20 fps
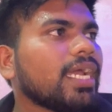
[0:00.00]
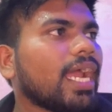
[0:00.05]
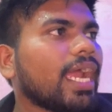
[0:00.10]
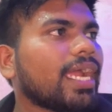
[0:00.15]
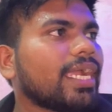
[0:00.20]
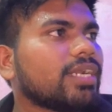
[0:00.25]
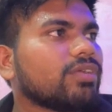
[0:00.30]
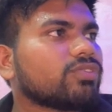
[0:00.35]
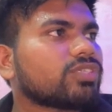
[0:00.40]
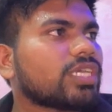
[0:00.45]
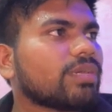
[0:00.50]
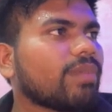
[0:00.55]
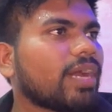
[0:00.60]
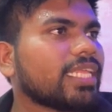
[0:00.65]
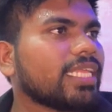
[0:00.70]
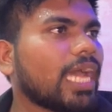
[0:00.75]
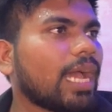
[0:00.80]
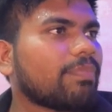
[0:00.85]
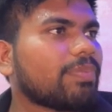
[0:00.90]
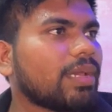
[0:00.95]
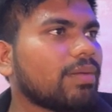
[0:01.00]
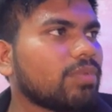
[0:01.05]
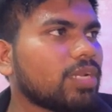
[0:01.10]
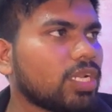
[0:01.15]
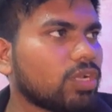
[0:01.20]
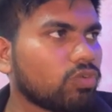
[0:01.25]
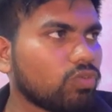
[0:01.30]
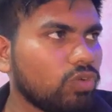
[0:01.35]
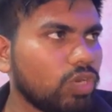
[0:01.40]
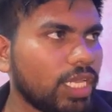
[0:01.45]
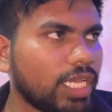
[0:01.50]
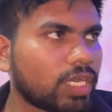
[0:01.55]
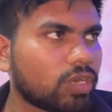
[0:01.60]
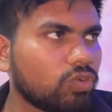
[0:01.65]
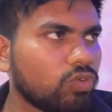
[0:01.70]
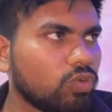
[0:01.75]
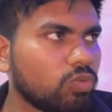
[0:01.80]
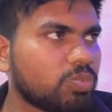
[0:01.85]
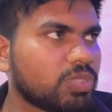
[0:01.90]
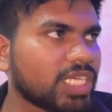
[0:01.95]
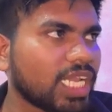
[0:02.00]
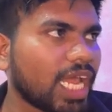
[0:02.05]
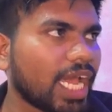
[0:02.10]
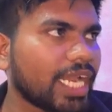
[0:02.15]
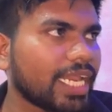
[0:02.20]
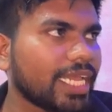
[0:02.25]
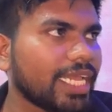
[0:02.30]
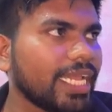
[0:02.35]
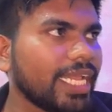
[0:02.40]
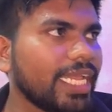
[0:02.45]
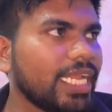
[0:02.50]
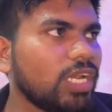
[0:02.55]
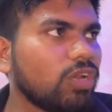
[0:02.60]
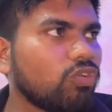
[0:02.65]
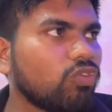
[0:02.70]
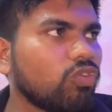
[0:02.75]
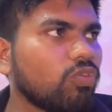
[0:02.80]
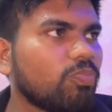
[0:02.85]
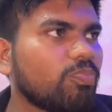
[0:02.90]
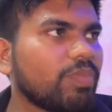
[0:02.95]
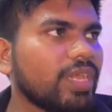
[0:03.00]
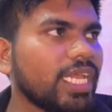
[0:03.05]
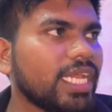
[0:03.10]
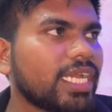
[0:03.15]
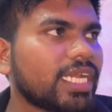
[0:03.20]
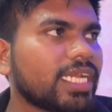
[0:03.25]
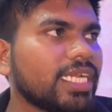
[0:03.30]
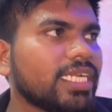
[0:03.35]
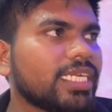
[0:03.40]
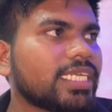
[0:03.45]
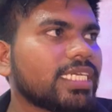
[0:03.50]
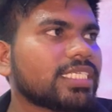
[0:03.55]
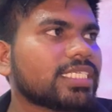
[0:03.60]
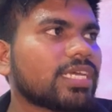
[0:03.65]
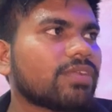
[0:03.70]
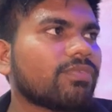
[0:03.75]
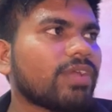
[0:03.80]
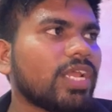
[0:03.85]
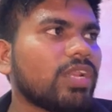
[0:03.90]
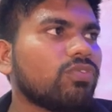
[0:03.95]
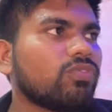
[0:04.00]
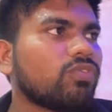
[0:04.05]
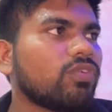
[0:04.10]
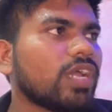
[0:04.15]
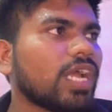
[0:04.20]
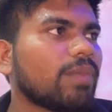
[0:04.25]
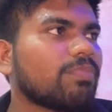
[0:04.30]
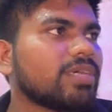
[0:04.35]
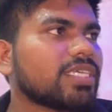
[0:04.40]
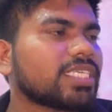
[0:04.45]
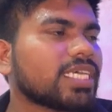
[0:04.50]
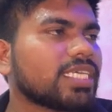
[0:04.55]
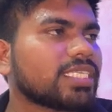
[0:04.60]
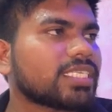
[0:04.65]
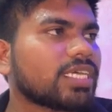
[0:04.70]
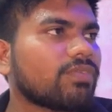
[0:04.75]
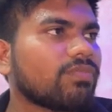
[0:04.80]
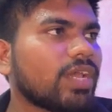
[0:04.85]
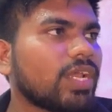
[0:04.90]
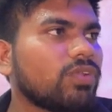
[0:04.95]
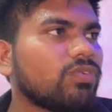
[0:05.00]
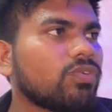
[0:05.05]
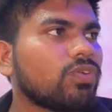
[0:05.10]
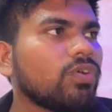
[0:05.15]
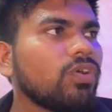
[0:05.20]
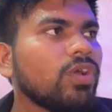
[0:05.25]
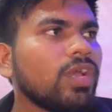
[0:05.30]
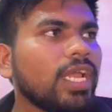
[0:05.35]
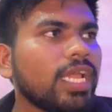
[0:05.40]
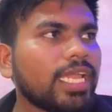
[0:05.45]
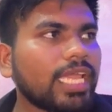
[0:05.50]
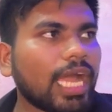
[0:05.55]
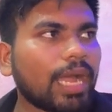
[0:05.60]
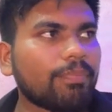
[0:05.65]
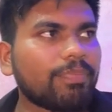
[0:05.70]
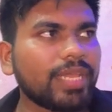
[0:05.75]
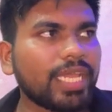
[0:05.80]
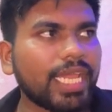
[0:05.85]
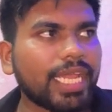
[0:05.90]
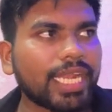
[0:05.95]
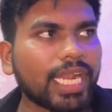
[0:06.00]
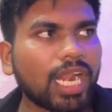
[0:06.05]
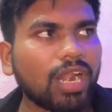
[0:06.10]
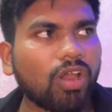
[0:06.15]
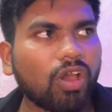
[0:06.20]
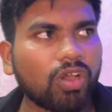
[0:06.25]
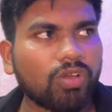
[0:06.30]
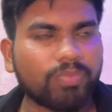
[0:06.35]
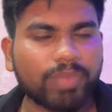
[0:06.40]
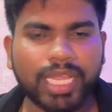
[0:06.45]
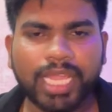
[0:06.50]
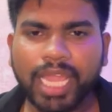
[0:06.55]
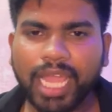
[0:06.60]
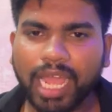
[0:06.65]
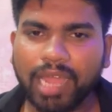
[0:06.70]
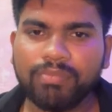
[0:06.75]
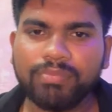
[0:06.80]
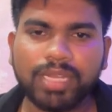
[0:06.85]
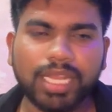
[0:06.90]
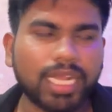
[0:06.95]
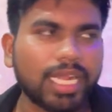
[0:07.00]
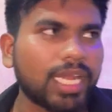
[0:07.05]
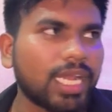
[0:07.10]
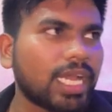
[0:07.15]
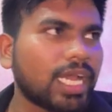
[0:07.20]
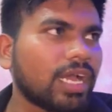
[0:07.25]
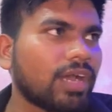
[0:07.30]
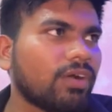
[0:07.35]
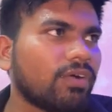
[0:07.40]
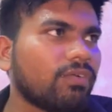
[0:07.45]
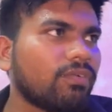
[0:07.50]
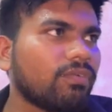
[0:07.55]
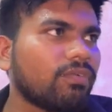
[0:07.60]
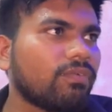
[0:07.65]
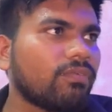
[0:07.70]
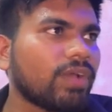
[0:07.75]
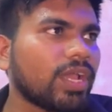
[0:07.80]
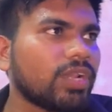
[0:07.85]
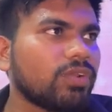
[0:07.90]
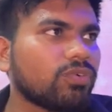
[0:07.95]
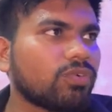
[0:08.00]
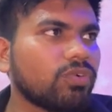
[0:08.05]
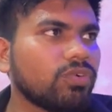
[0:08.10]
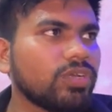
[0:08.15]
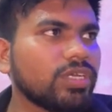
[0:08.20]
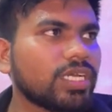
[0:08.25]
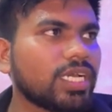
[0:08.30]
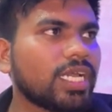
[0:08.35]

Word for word: एंड उसके बाद यहाँ पे हम एक लूप चला रहे हैं इन लूप में एक इंटीजर वैल्यू को यहाँ पे सेंसर वैल्यू को यहाँ पे एनालॉग में हम वैल्यू को